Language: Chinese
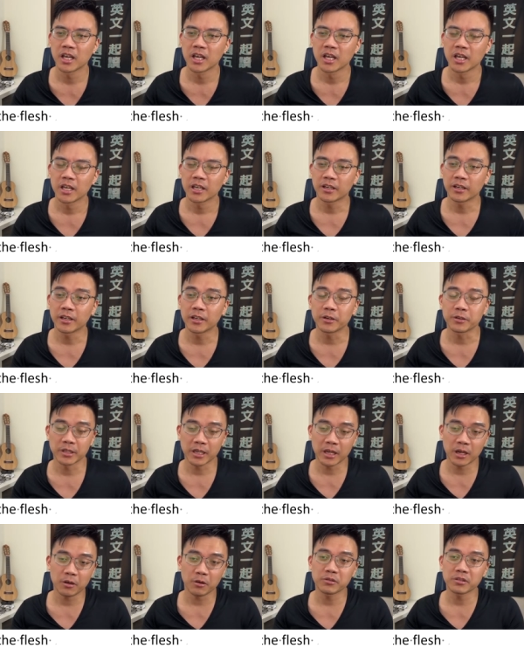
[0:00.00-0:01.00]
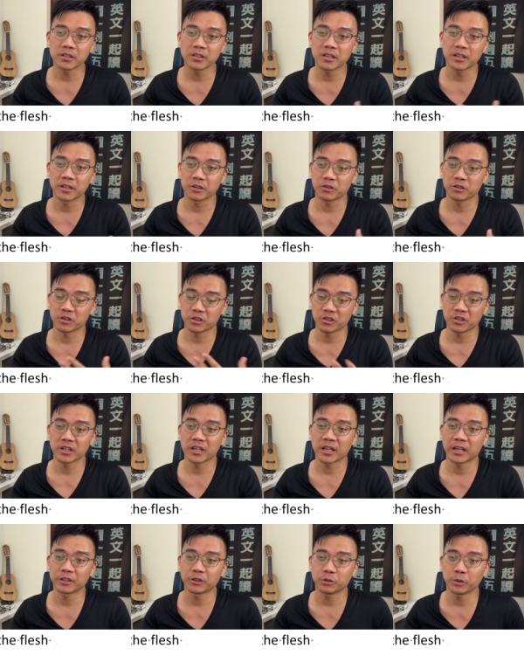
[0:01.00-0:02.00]
可以有这家公司可能有试试
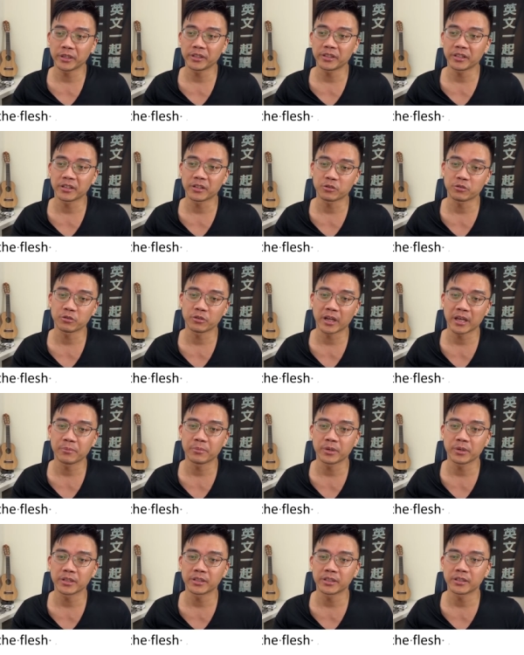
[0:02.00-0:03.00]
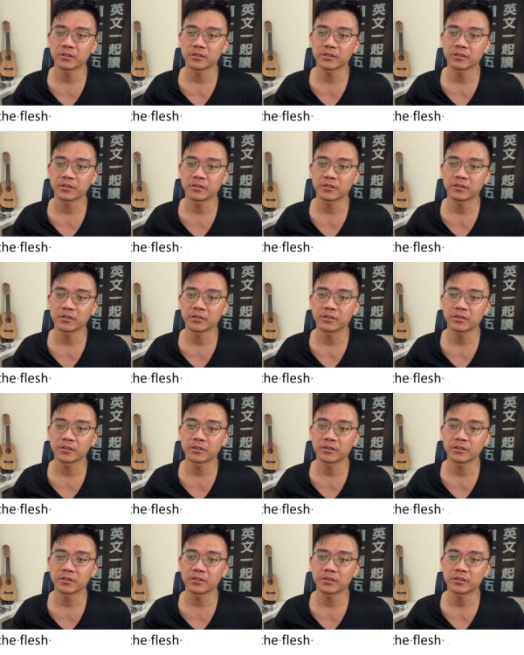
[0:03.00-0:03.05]
看，推一点点出来也不一定。